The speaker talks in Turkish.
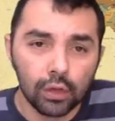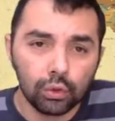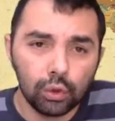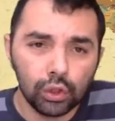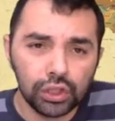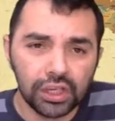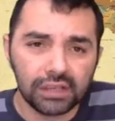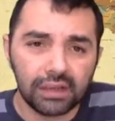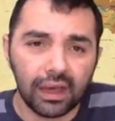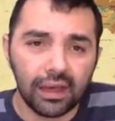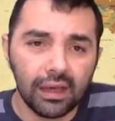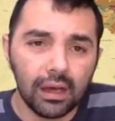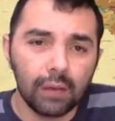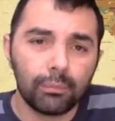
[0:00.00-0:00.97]

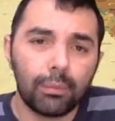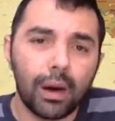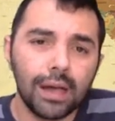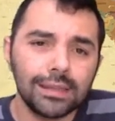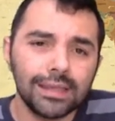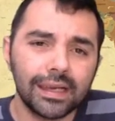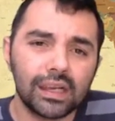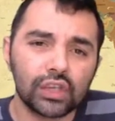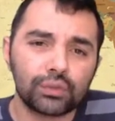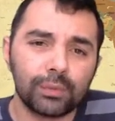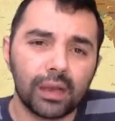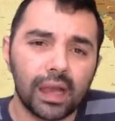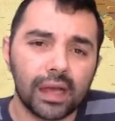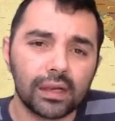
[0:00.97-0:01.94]
Türkiye'de bazı
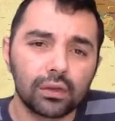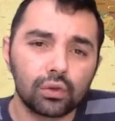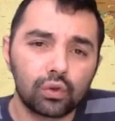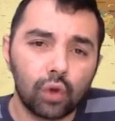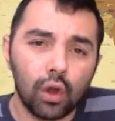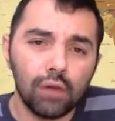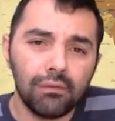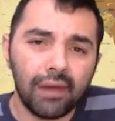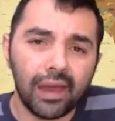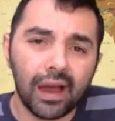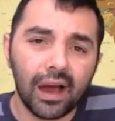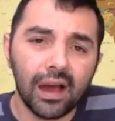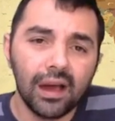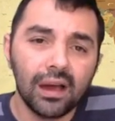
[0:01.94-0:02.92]
yerleşmeler köy
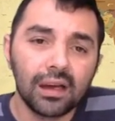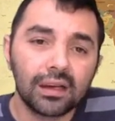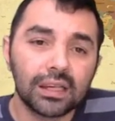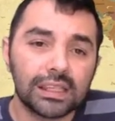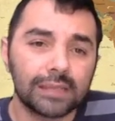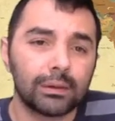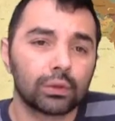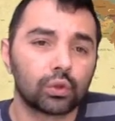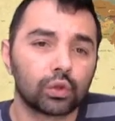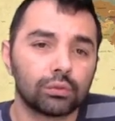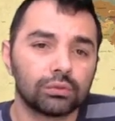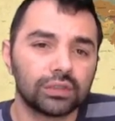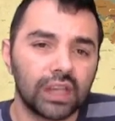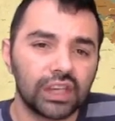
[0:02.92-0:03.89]
veya kasaba durumunda